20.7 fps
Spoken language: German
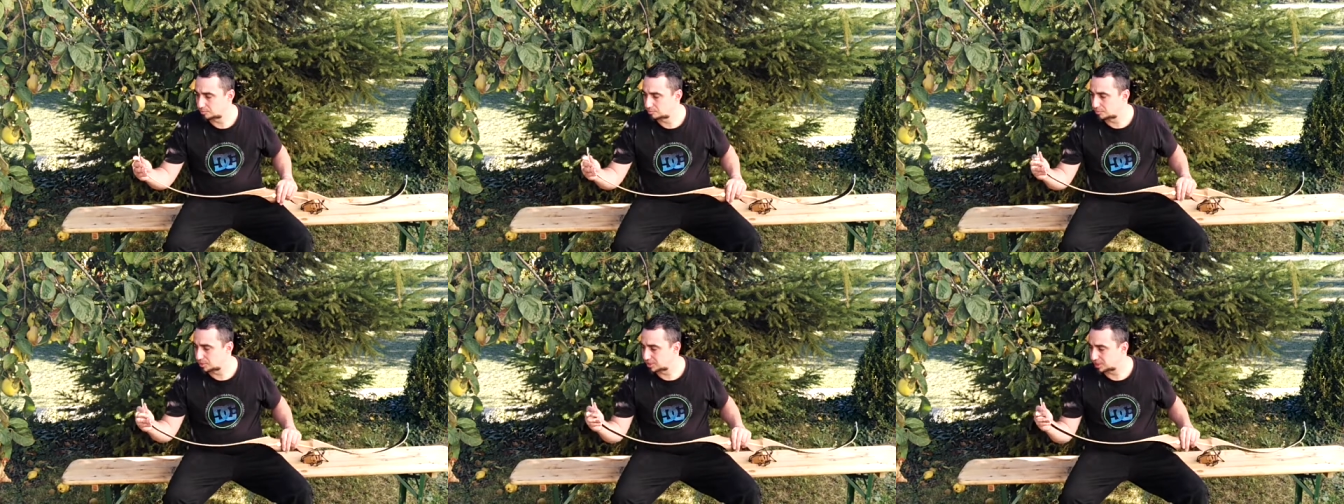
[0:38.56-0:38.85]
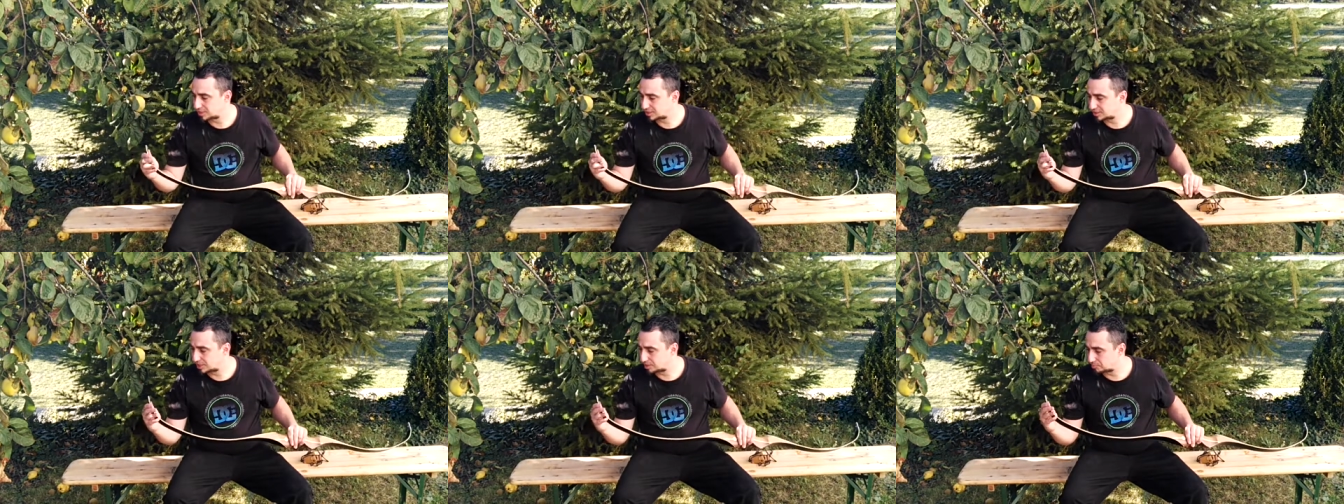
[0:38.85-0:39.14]

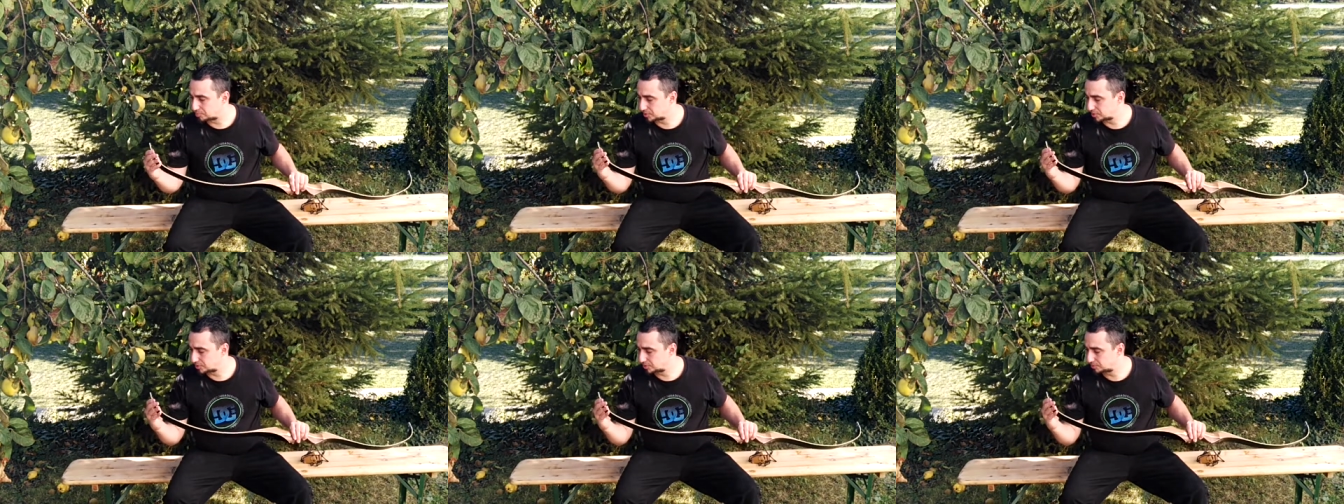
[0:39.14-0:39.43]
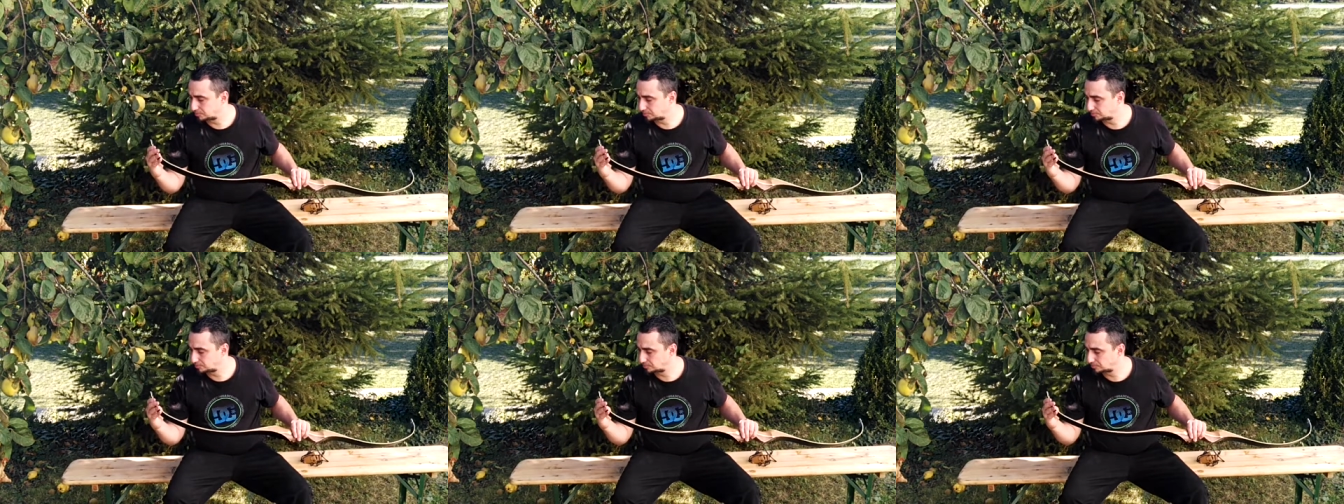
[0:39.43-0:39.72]
Mit den
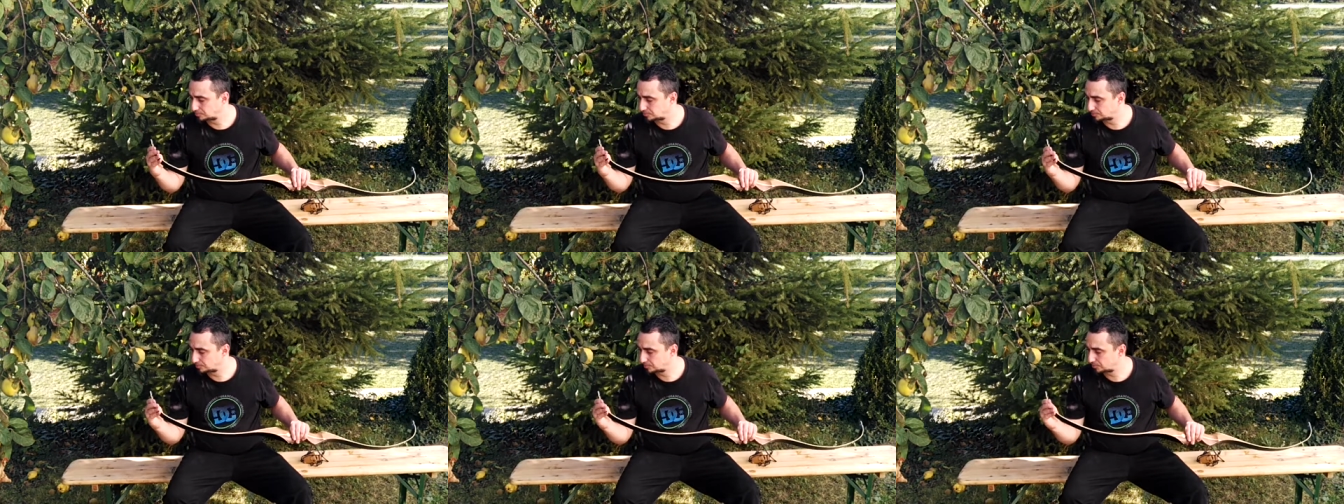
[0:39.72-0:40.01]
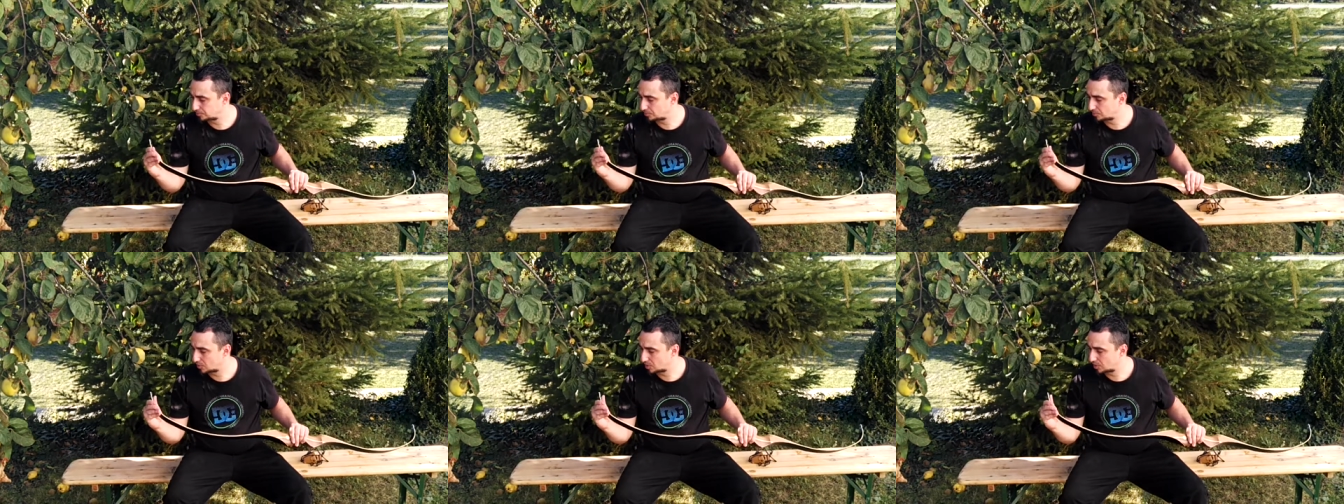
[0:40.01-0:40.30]
Tipps.
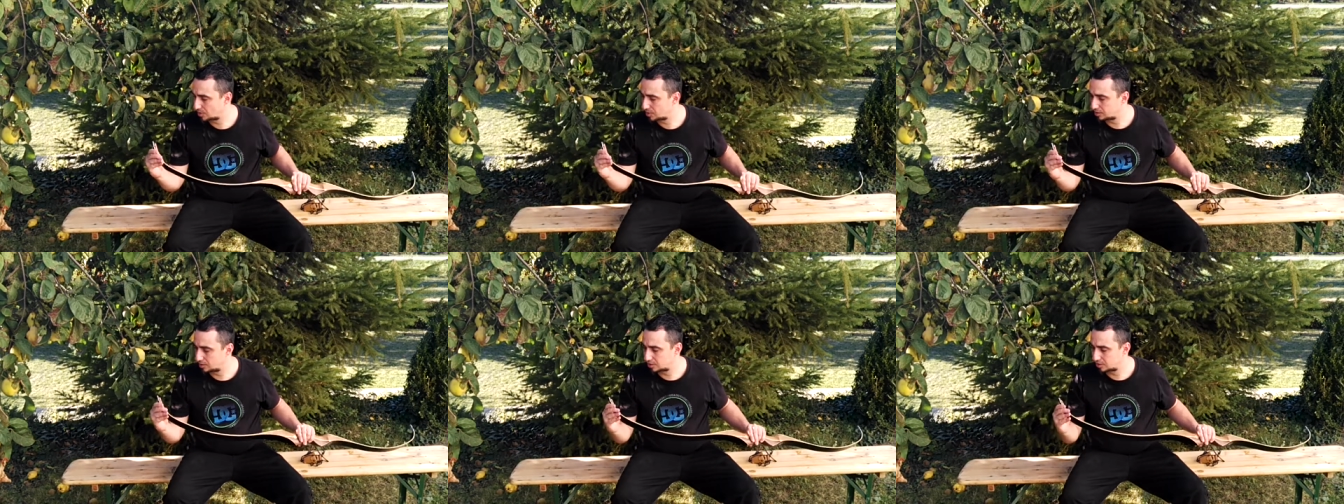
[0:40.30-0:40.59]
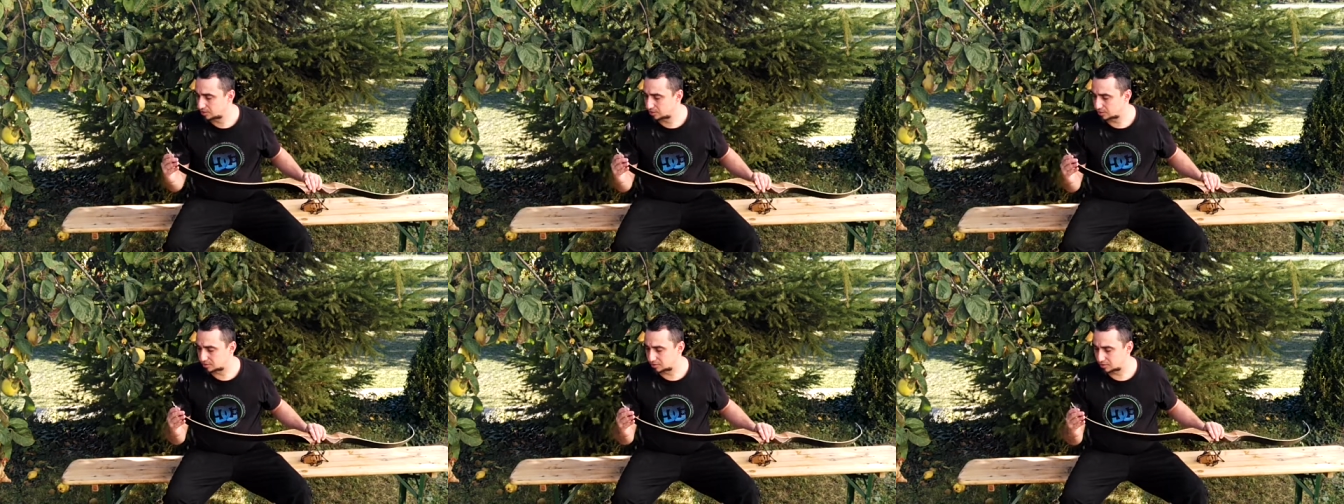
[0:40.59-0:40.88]

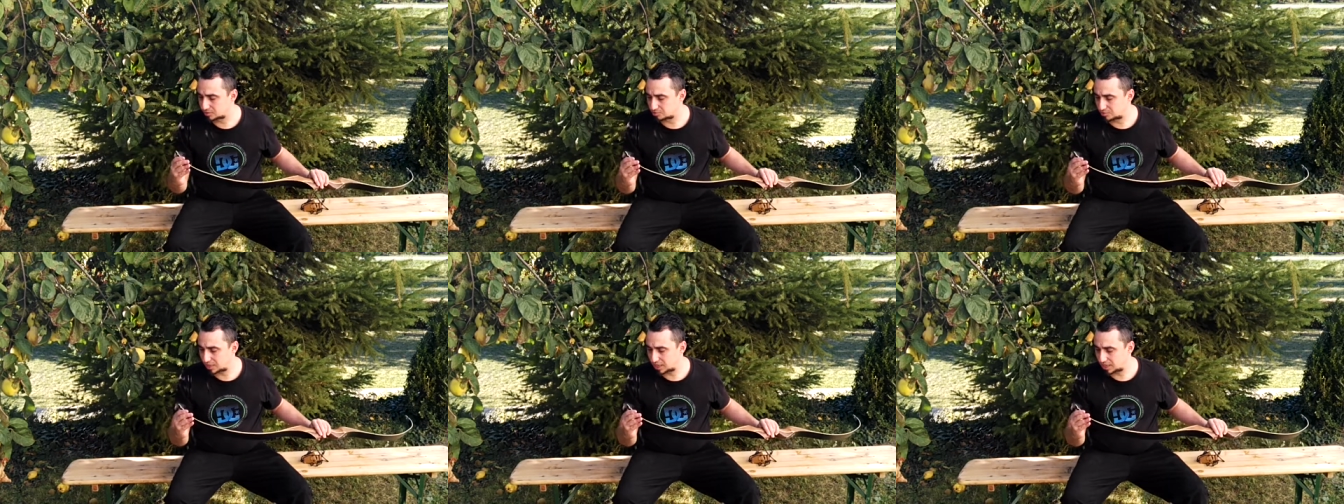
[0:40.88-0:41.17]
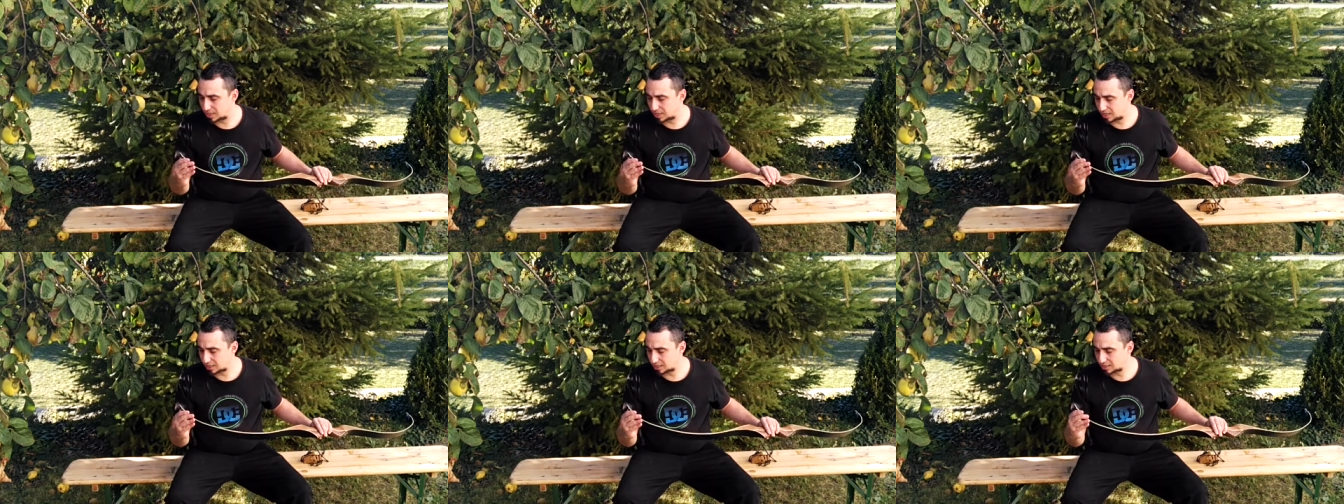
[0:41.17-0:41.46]
Das ist
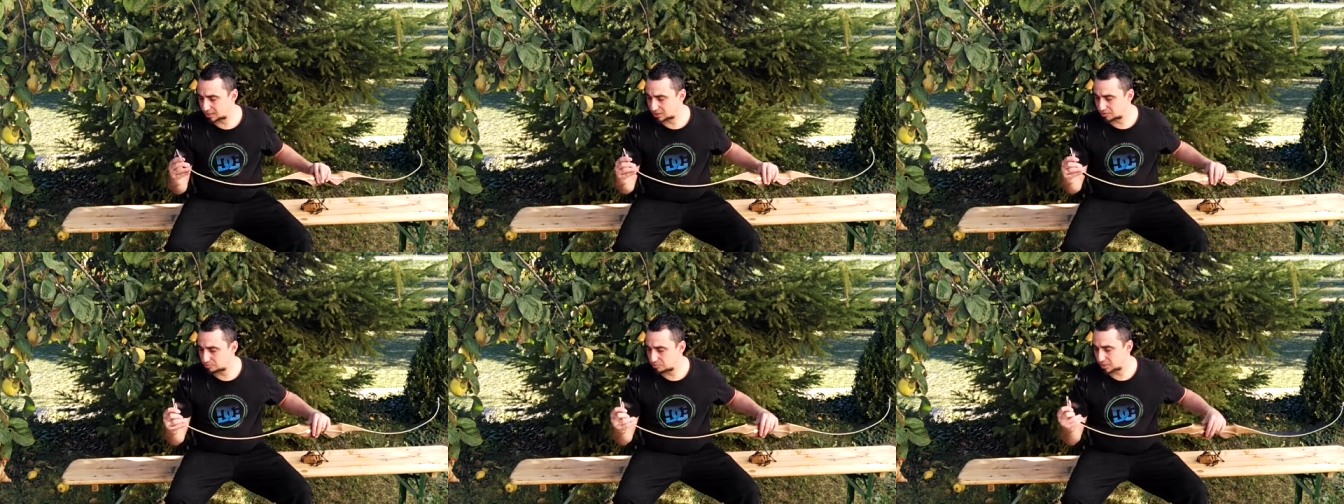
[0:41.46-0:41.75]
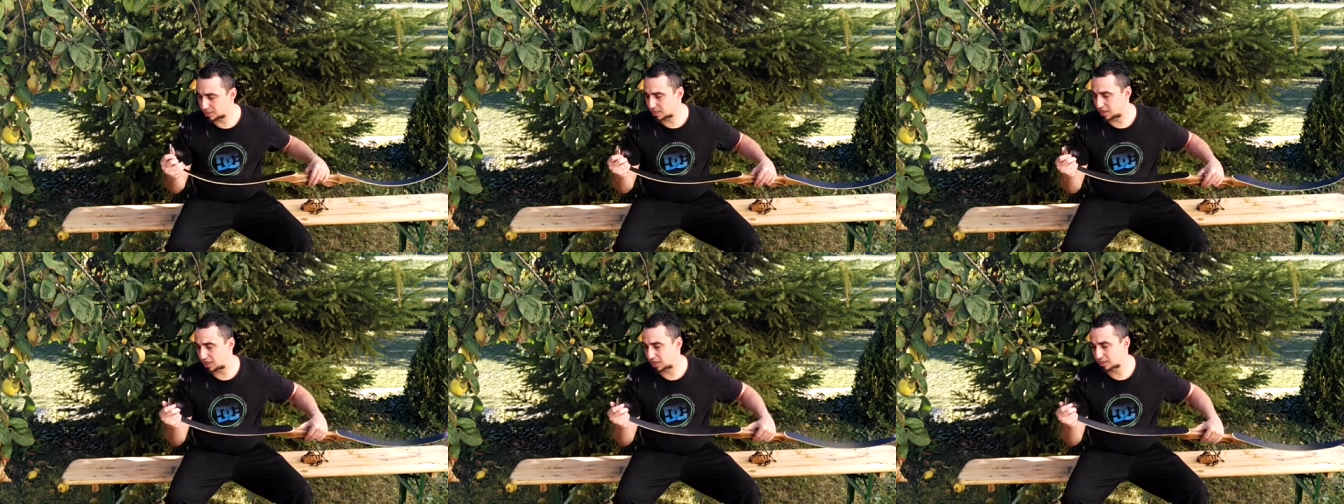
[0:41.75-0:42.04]
mehrlagiges
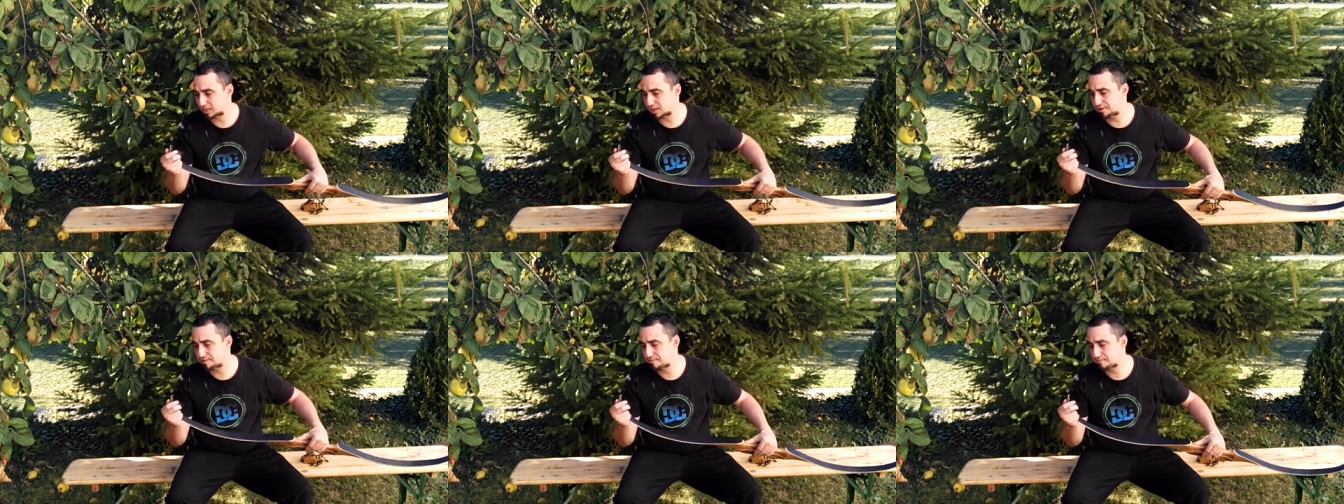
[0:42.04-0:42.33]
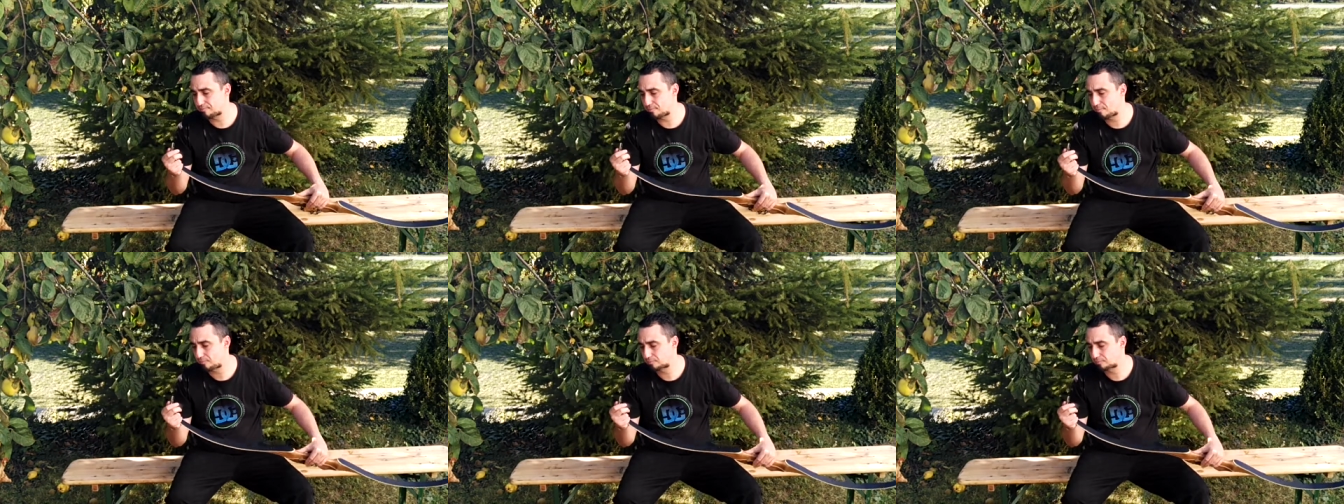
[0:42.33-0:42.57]
Mercator